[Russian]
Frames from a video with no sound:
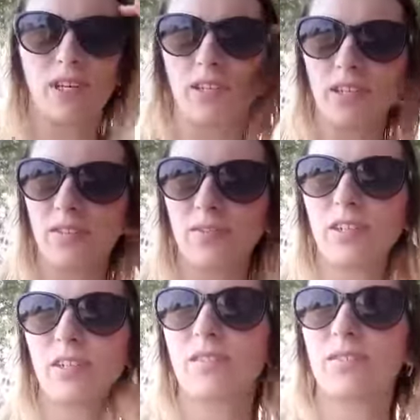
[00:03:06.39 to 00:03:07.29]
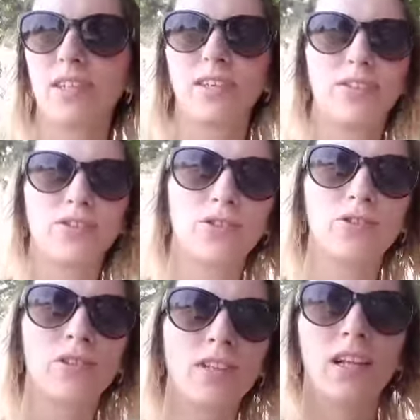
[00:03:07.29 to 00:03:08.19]
Я это говорила в своих видео.
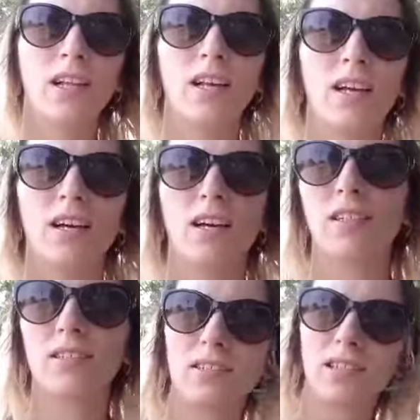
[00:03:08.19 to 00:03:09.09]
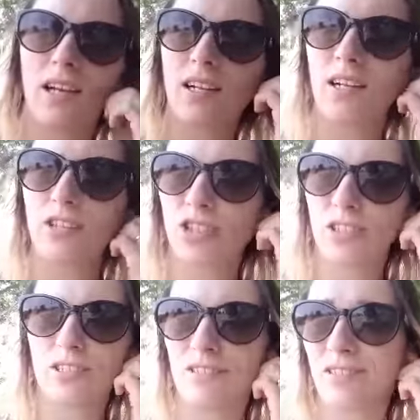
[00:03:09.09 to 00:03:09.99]
А, социальная
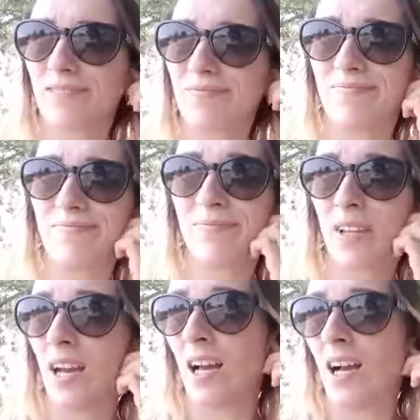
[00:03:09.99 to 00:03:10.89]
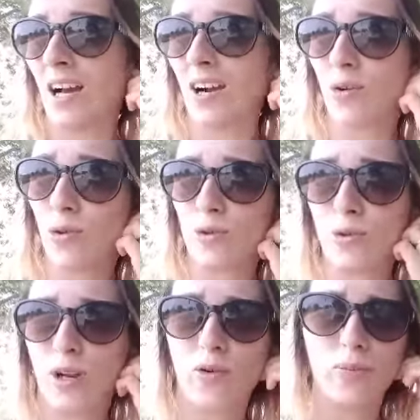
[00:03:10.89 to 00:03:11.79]
жизнь,
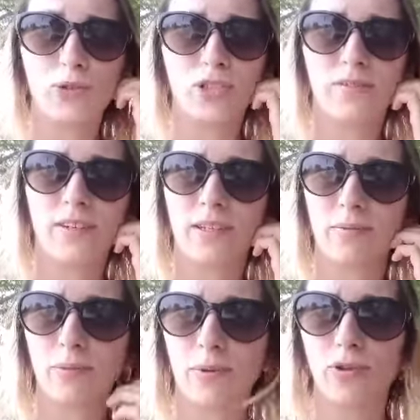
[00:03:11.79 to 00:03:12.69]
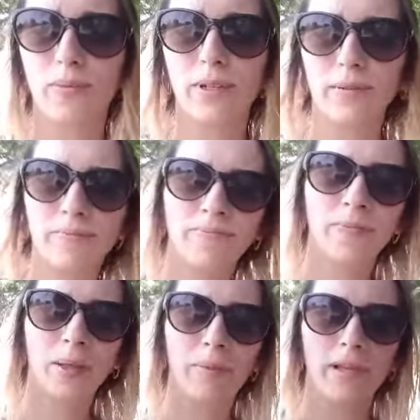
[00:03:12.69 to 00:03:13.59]
культура общества и тому подобное.
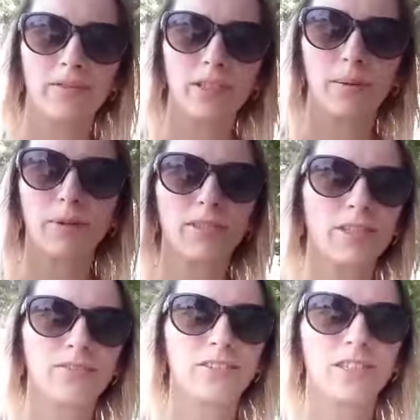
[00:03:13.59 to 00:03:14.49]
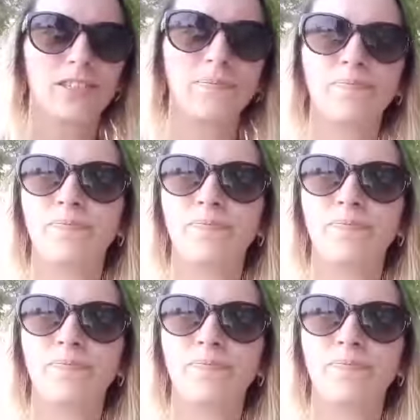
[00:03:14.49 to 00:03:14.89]
Меня всегда бросалось в глаза.